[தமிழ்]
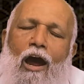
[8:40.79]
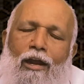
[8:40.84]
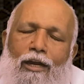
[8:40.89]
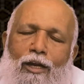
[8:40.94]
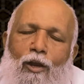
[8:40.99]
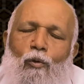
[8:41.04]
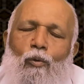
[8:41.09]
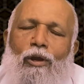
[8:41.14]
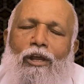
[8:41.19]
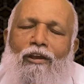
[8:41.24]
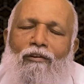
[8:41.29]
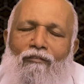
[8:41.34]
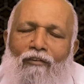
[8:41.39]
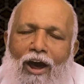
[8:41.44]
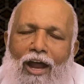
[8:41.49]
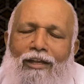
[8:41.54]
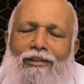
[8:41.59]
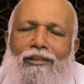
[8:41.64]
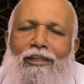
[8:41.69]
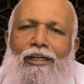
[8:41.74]
ஆண்டவருடைய
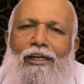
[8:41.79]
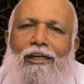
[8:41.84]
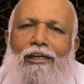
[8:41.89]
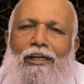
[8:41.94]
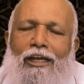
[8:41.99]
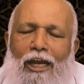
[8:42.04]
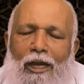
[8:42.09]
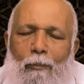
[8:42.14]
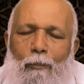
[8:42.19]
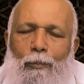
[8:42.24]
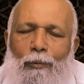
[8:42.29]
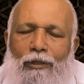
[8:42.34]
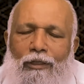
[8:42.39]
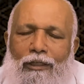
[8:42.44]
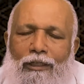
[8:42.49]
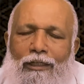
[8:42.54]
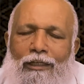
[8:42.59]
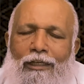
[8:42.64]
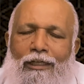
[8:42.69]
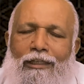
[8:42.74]
வார்த்தைகள்
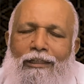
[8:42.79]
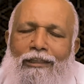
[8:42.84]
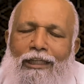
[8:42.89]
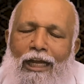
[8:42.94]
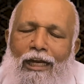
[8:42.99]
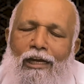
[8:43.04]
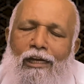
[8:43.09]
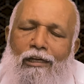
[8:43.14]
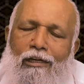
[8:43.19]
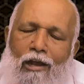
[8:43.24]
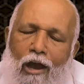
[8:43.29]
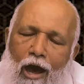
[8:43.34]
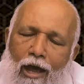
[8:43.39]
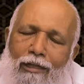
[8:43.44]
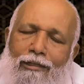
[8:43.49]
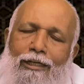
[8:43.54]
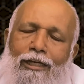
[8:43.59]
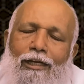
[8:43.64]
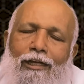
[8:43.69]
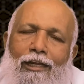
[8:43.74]
கேட்பது தங்கள்
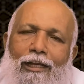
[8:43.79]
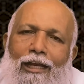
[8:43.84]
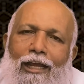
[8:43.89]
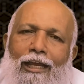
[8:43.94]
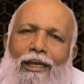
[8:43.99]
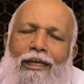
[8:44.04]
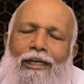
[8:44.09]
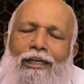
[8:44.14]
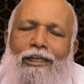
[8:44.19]
காதுகளிலே